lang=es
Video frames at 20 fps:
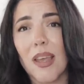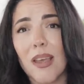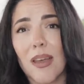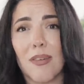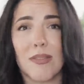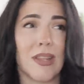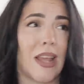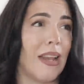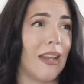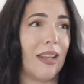o
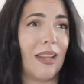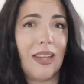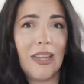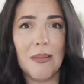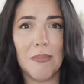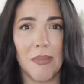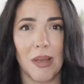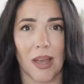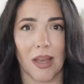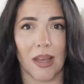sea, el
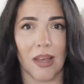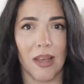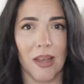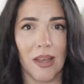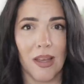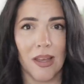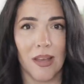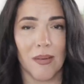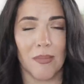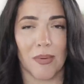clima,
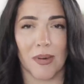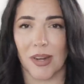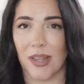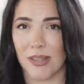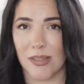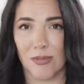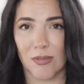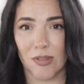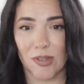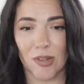porque
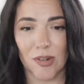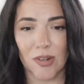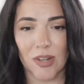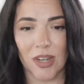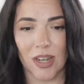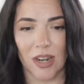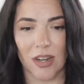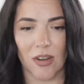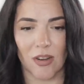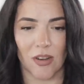si un chorro de
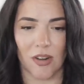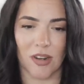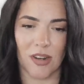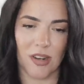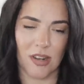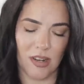calor.